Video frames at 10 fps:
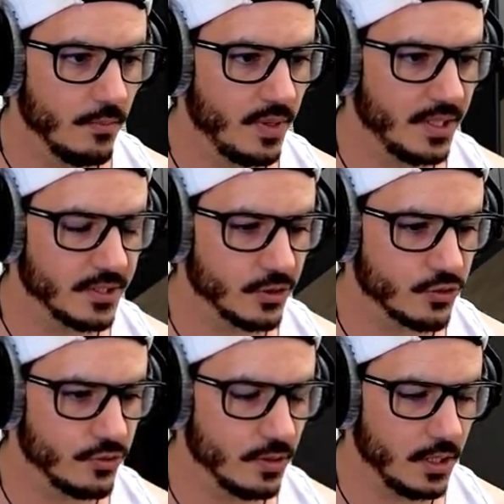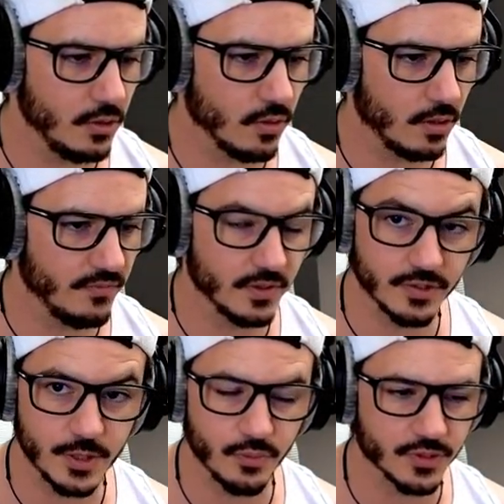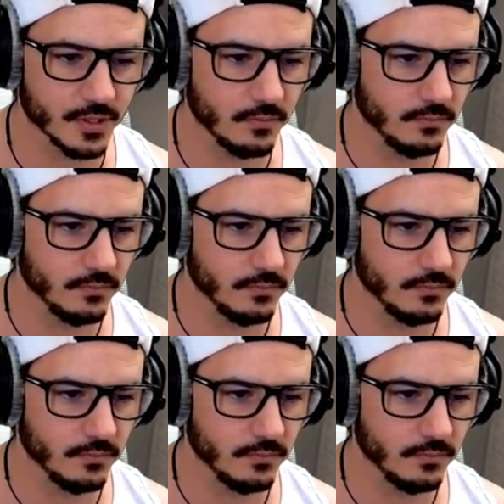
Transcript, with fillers: Pas d'inquiétude, il n'aura enlevé que 10%.